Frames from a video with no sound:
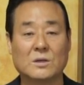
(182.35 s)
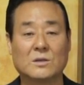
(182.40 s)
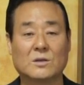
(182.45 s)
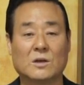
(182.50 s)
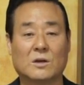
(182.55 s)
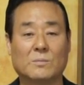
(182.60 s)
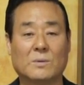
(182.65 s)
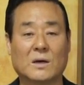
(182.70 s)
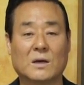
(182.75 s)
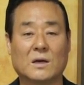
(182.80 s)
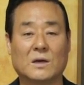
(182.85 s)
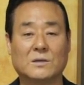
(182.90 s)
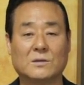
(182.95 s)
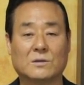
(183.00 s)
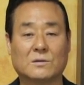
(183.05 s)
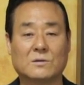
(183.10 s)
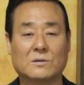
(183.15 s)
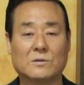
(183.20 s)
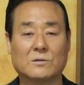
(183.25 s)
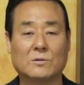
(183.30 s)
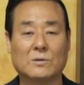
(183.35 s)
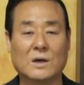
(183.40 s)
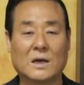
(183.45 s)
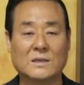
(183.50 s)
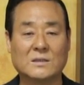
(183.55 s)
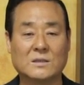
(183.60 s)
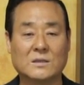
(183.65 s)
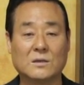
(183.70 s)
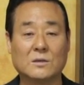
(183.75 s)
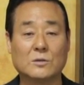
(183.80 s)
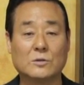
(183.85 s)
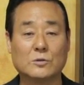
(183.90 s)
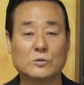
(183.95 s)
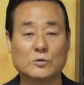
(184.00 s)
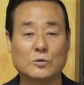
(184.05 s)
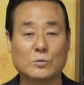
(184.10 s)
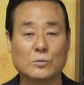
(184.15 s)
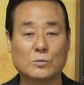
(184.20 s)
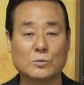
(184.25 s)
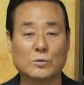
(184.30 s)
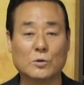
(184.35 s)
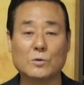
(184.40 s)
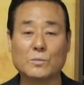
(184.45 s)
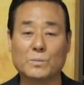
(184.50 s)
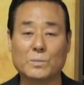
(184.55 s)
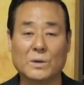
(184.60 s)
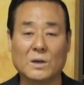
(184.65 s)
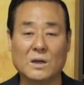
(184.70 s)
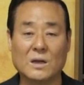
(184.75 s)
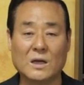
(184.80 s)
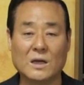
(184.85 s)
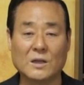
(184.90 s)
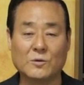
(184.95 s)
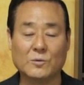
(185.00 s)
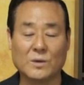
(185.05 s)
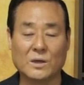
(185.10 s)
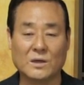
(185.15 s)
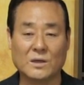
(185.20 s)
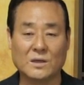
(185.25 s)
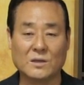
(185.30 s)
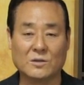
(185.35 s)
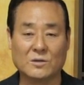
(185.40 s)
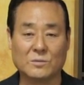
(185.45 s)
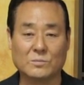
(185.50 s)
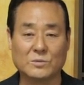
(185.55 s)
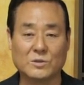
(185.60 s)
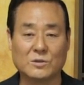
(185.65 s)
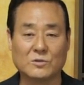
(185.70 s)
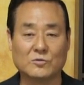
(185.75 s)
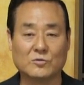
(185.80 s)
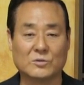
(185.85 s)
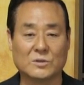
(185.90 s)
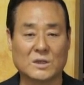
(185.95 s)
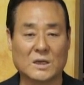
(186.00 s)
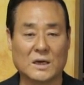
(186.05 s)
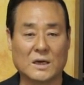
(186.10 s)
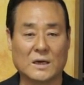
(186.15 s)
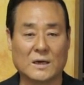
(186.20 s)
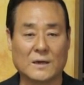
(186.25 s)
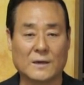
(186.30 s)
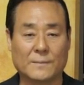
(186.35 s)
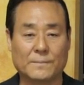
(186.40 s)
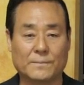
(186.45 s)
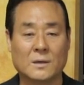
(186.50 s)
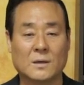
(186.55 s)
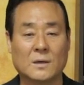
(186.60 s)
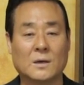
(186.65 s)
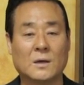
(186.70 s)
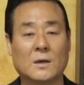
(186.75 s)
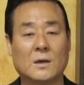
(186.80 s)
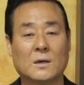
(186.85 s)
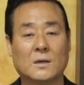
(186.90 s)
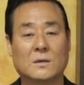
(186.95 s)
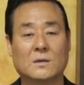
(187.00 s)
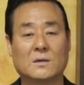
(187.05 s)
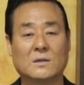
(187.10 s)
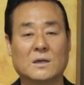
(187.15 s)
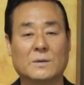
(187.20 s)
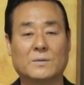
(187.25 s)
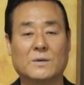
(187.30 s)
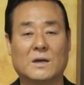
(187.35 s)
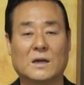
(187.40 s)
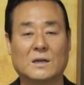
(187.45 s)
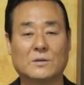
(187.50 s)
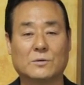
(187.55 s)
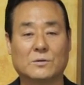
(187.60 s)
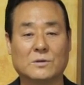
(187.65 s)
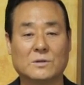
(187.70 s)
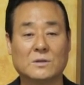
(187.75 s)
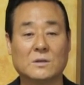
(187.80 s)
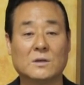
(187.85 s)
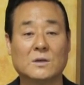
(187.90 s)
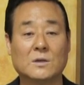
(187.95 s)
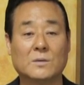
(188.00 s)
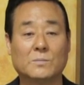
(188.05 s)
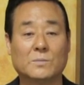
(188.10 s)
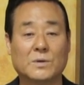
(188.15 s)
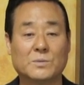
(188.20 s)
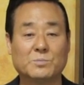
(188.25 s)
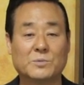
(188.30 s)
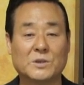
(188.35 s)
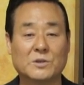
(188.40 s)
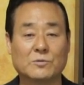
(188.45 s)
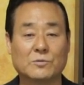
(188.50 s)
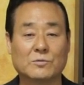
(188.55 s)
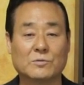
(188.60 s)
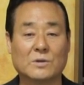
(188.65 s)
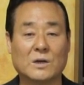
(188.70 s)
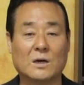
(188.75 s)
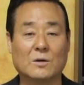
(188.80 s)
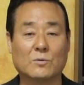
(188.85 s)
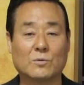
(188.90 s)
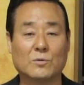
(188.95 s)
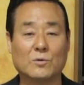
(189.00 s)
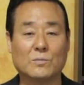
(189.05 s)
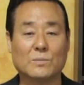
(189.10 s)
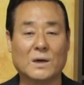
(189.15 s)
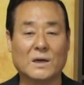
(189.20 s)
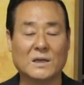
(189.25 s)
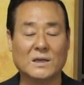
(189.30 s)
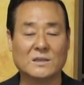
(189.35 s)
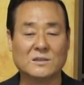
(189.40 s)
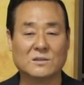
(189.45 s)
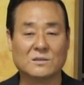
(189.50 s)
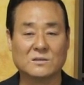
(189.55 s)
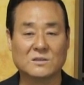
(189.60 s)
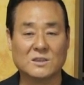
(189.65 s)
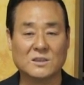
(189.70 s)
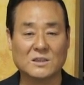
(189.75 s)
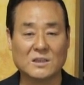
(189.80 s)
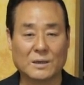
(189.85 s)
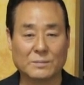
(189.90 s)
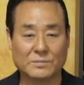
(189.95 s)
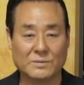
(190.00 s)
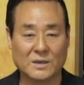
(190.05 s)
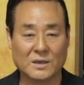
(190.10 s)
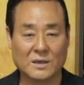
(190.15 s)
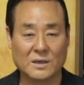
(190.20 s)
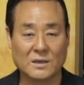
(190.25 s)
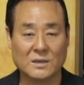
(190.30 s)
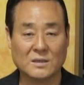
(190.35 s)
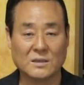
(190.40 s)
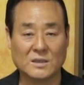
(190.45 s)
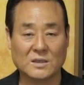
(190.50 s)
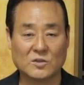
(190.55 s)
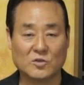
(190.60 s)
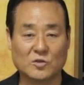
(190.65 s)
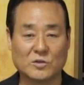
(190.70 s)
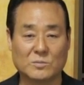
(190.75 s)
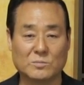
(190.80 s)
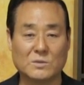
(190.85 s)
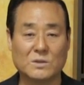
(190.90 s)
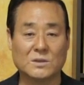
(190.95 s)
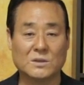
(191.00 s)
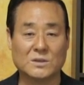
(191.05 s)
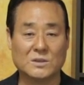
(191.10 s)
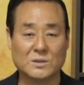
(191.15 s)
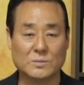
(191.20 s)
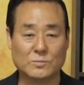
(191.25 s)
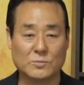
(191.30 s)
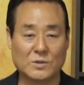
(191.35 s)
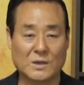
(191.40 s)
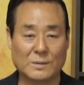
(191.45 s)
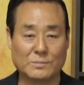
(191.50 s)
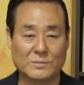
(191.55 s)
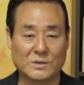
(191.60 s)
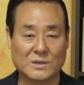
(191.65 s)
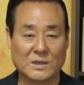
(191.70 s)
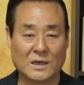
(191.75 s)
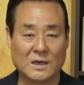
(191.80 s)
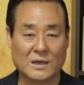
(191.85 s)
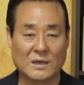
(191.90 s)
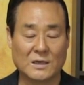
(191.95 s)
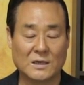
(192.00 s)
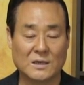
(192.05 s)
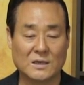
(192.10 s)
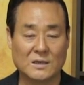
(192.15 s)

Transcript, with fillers: 결박하여 끌고 가서 총독 빌라도에게 넘겨주니라. 그러자 빌라도는 법치국과 로마의 정치인답게 예수님을 신문합니다.